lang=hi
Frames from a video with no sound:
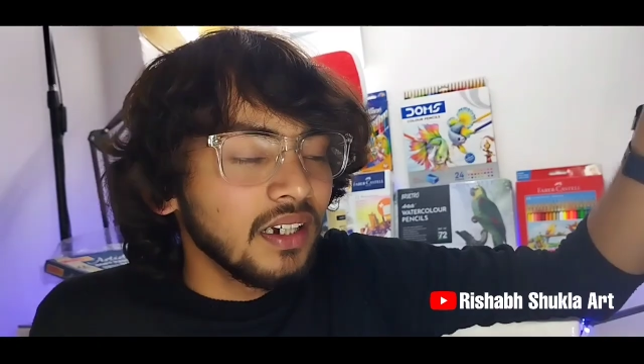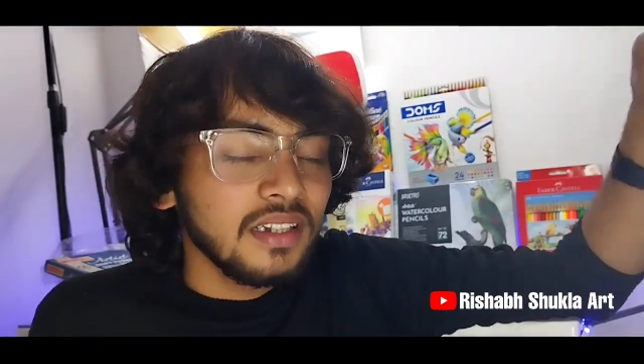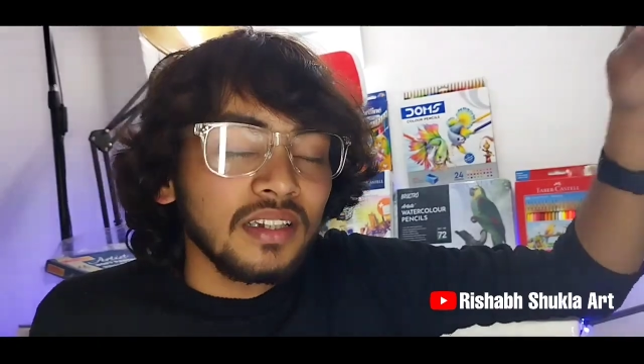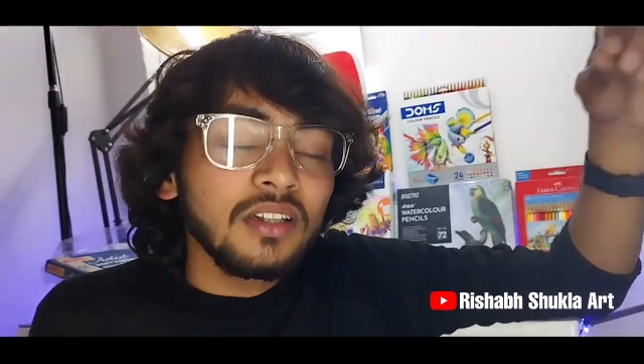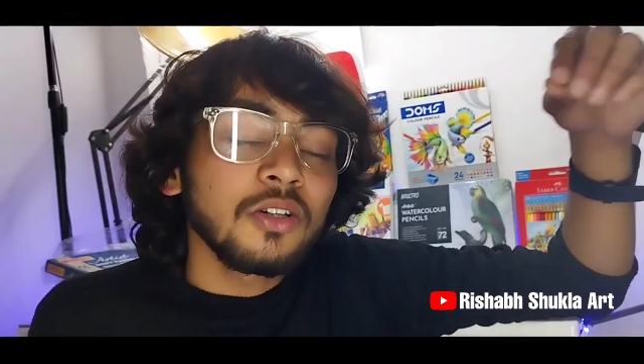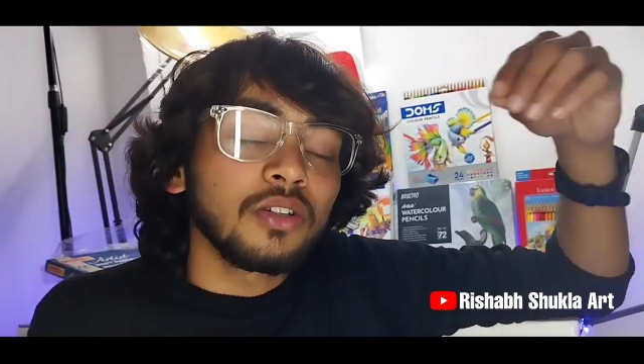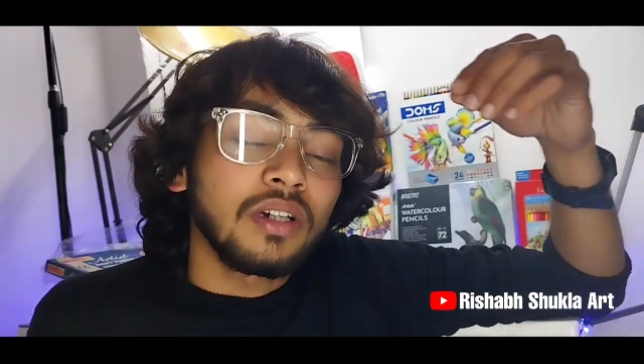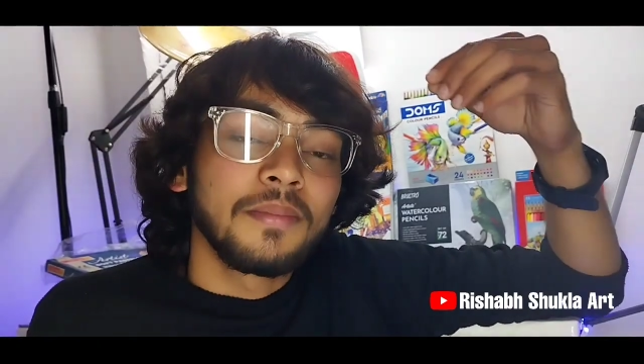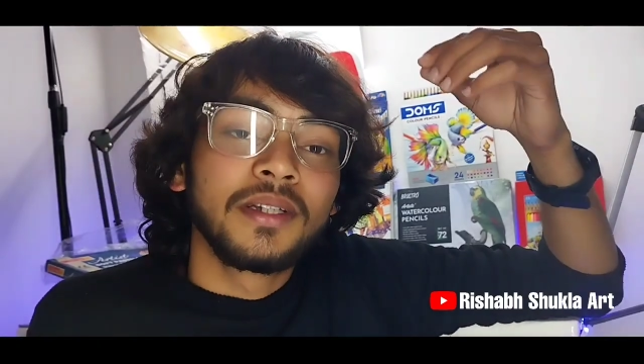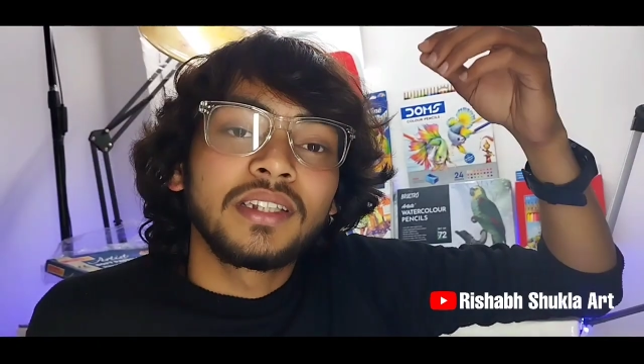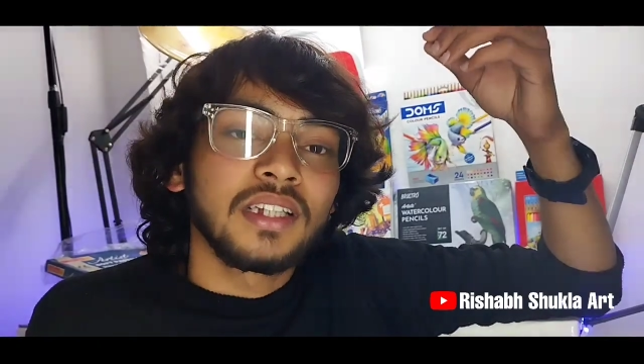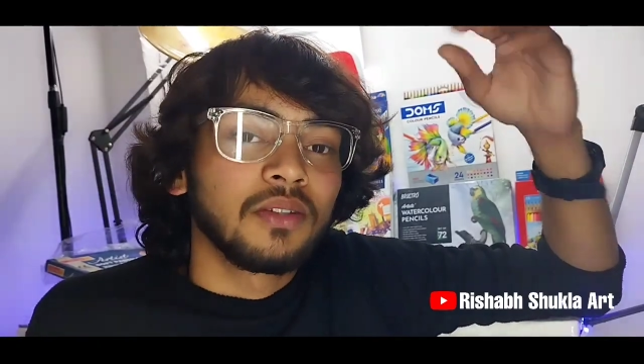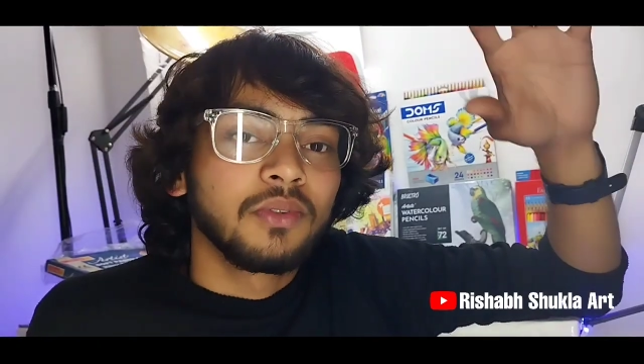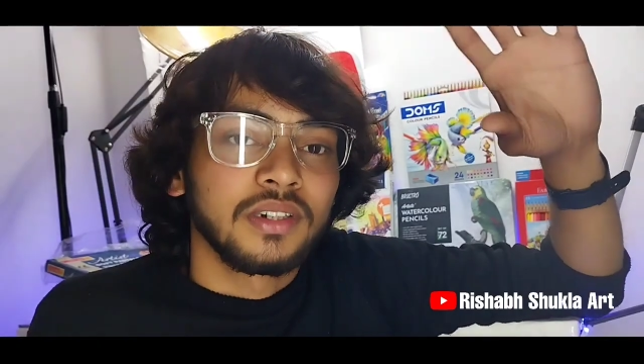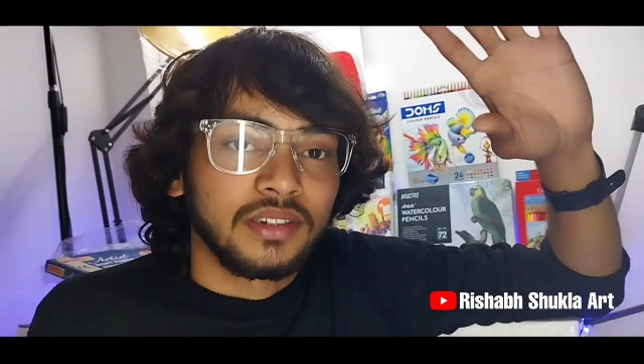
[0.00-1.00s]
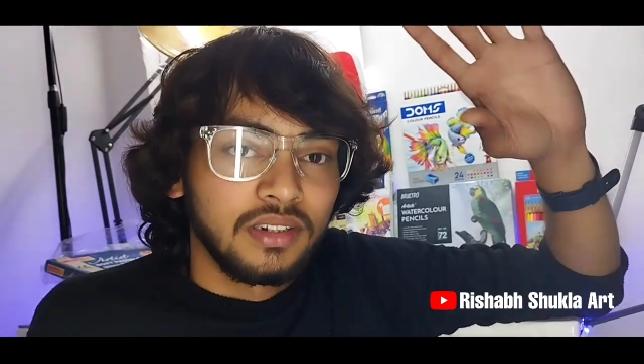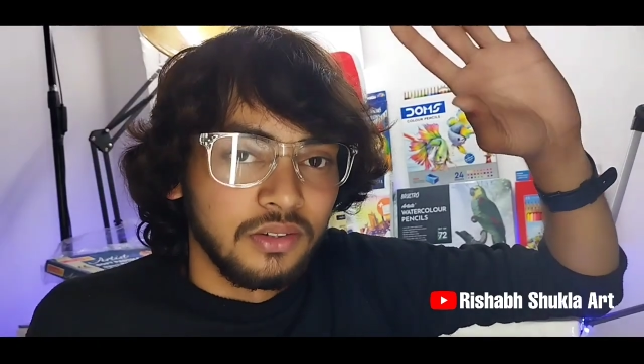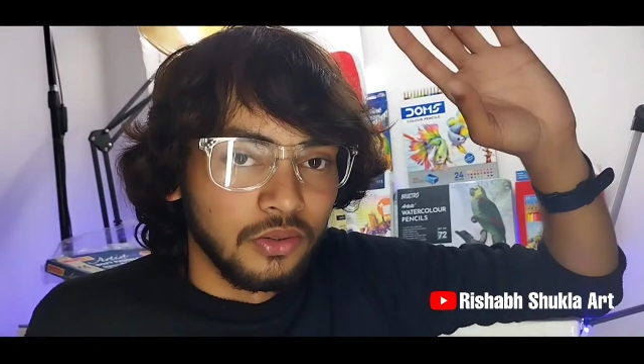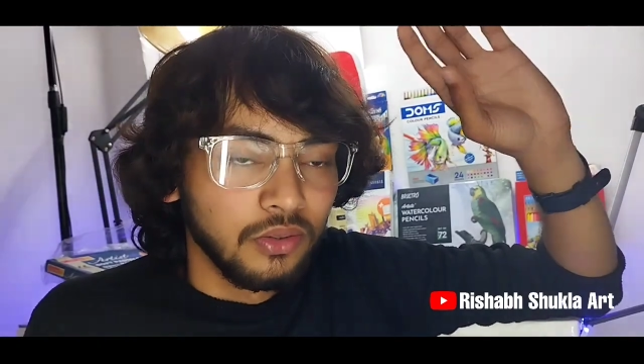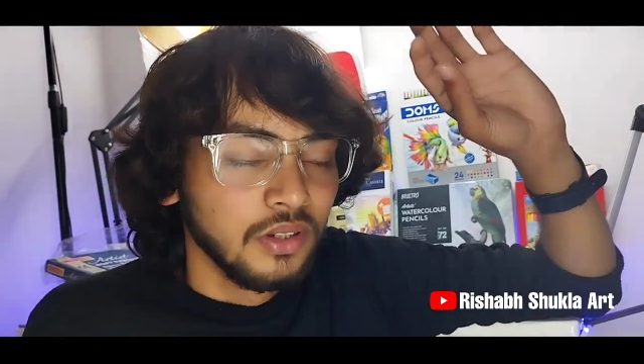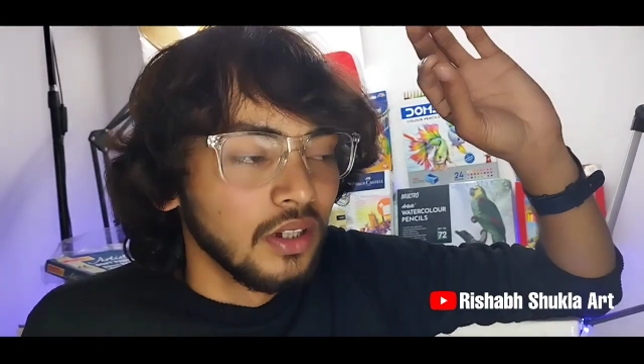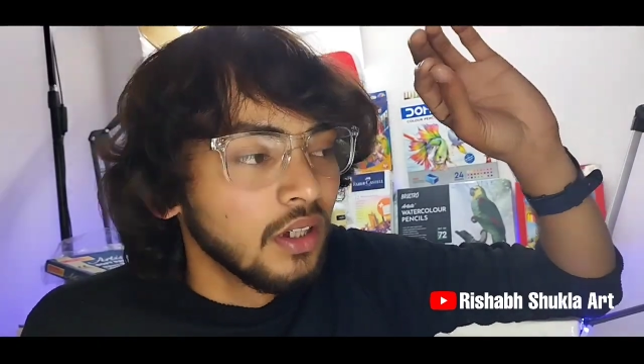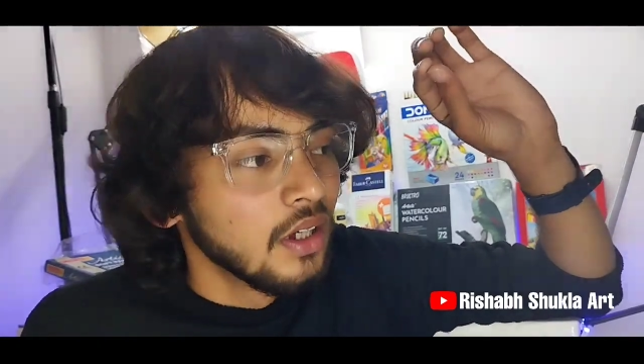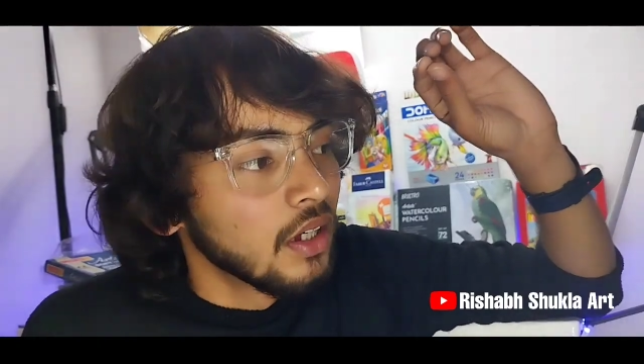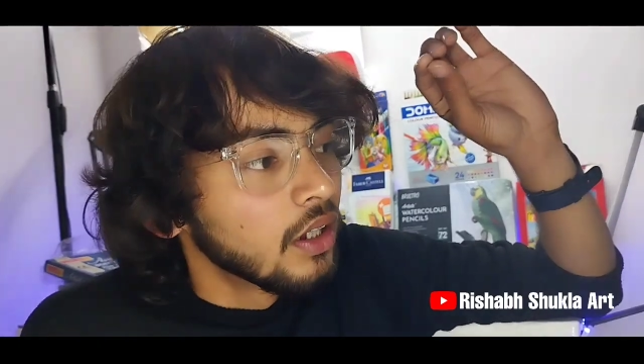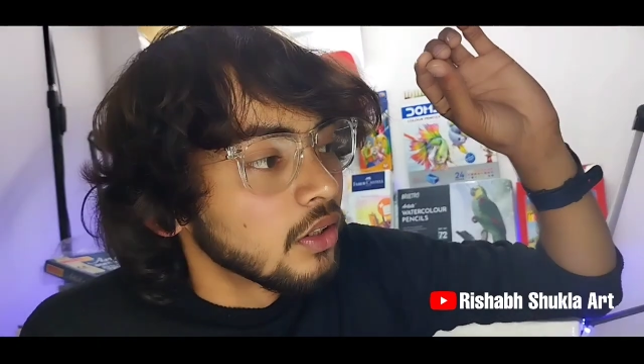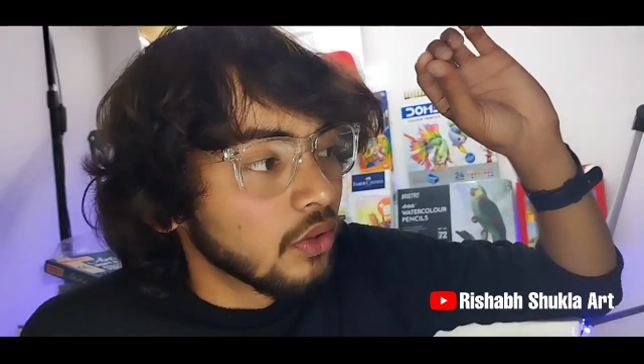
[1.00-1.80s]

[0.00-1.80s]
कर लेता था और कमीशन वर्क से